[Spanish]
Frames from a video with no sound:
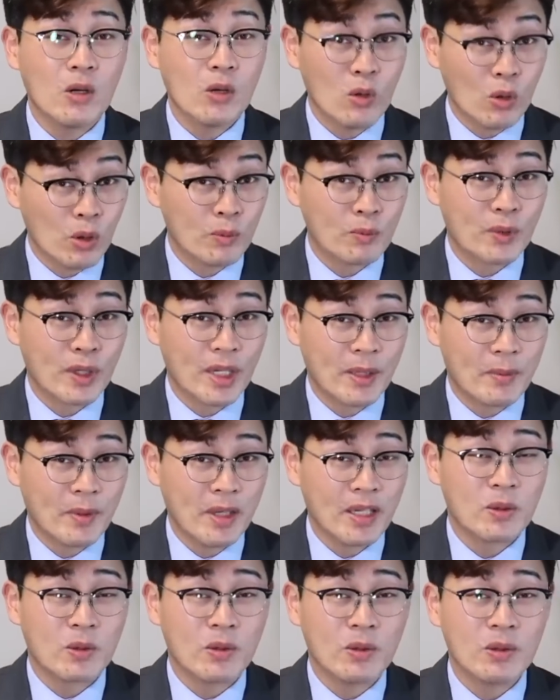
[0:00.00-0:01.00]
Lo
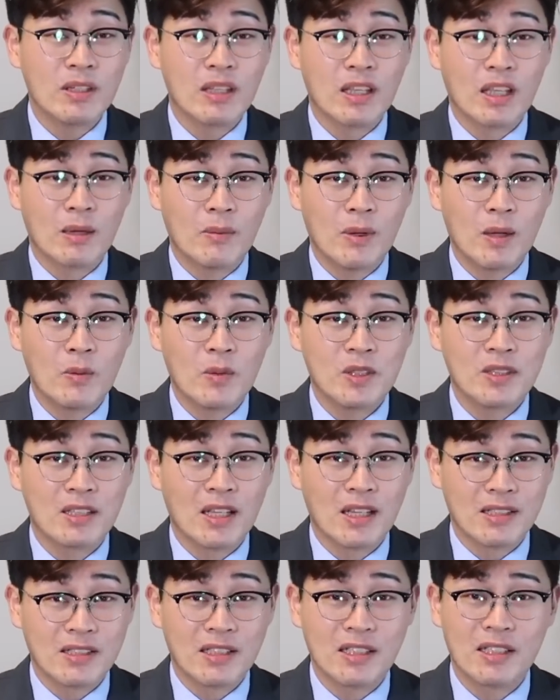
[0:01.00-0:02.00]
primero que vamos
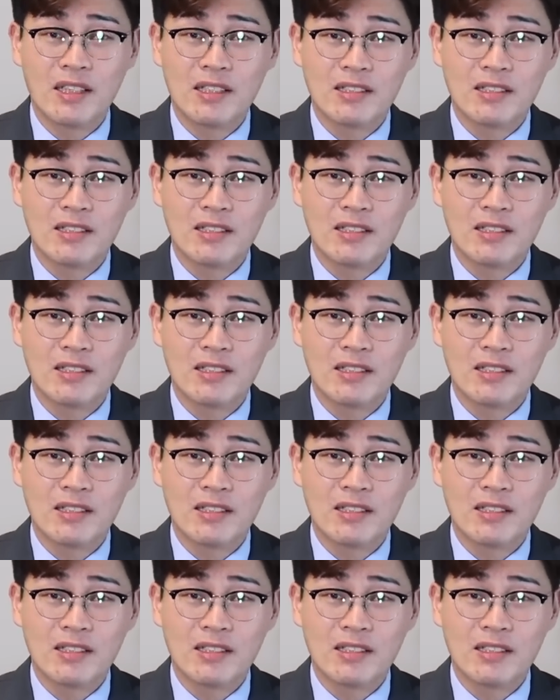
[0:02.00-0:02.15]
a hacer